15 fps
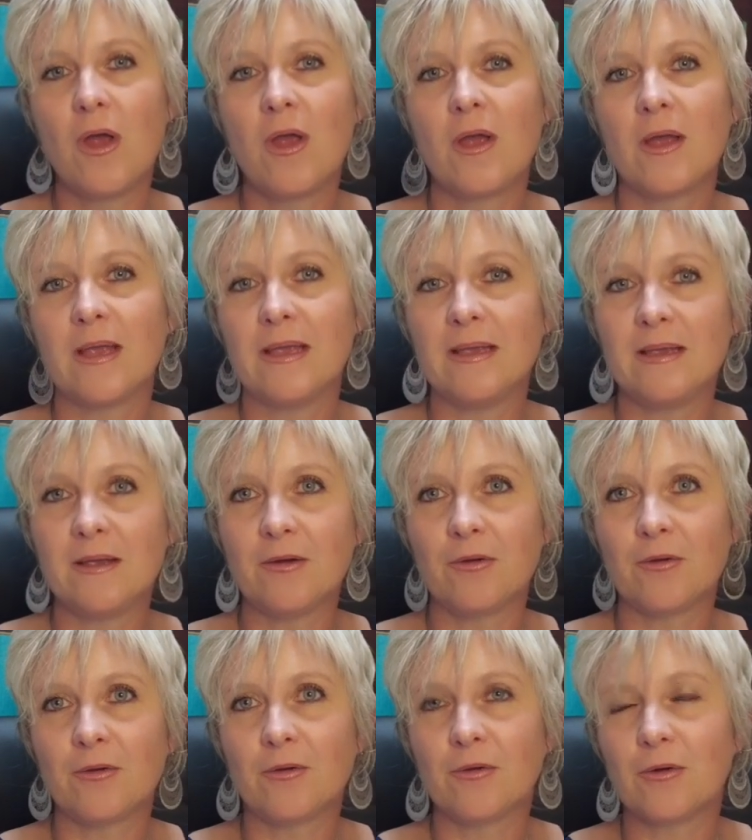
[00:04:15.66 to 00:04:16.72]
Et
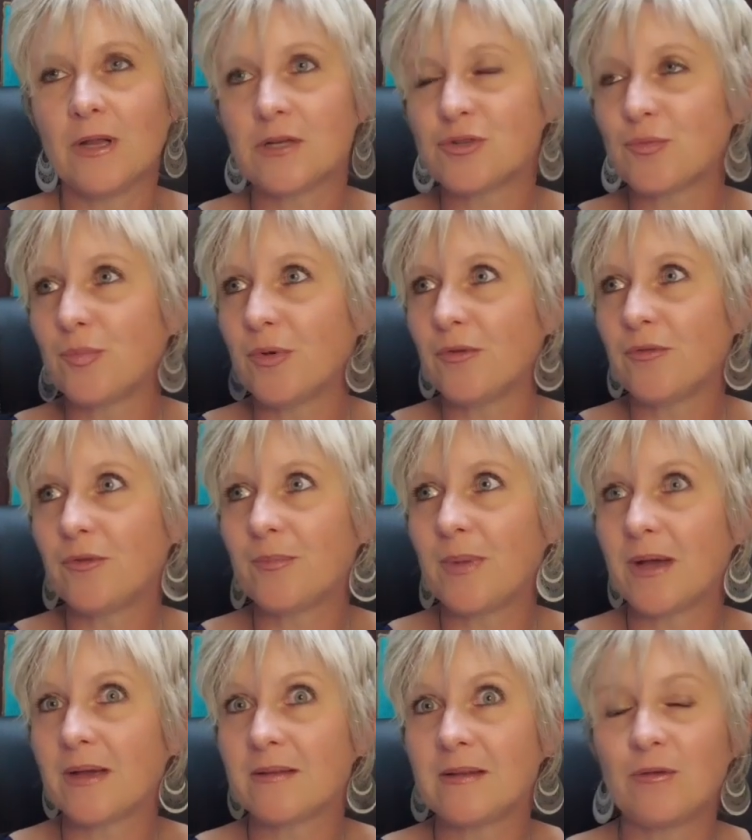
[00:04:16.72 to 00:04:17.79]
euh, là, je pense
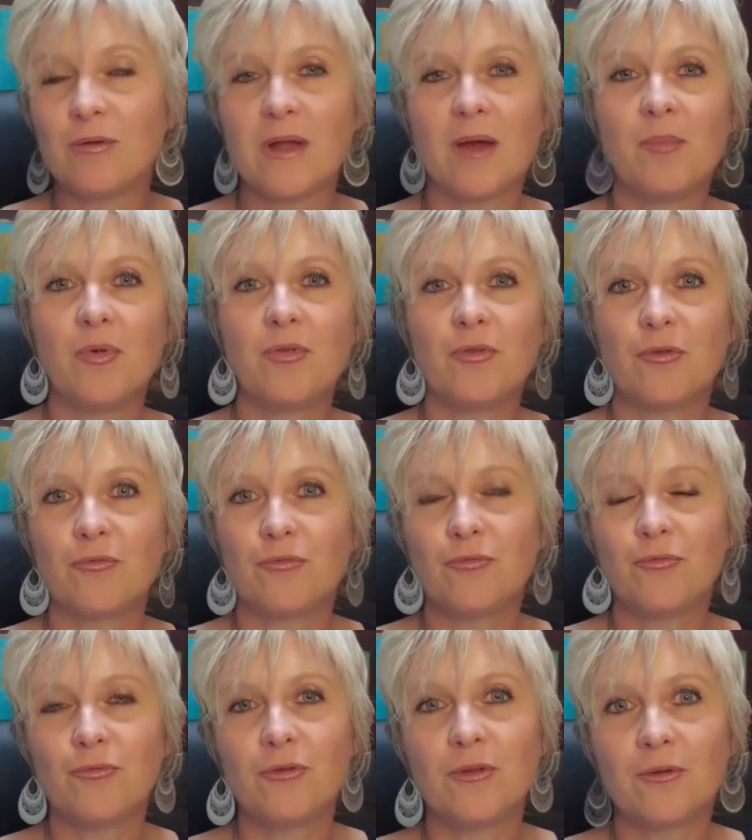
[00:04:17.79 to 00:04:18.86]
particulièrement dans le
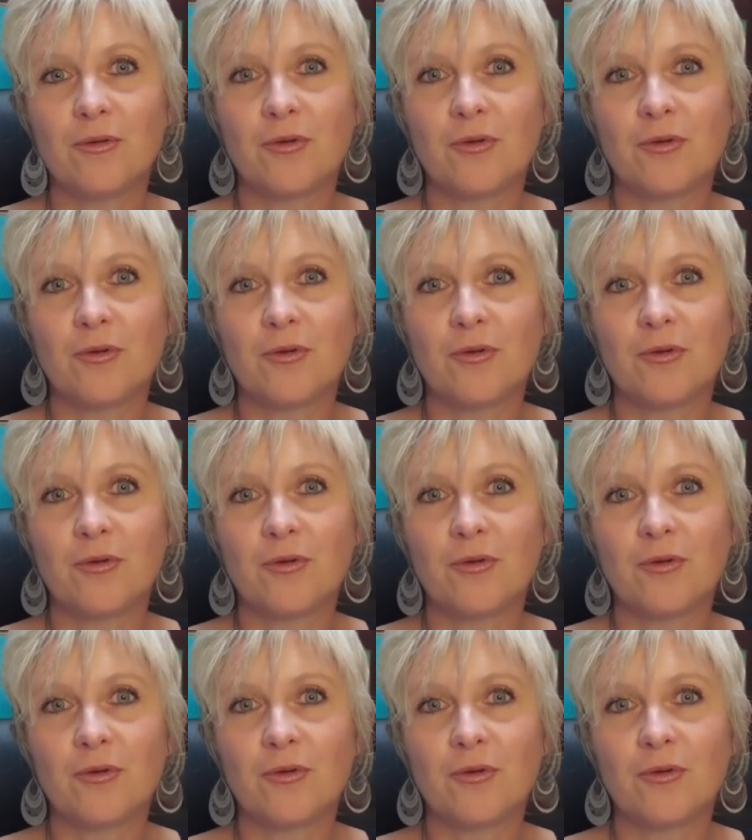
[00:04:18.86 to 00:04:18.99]
sud,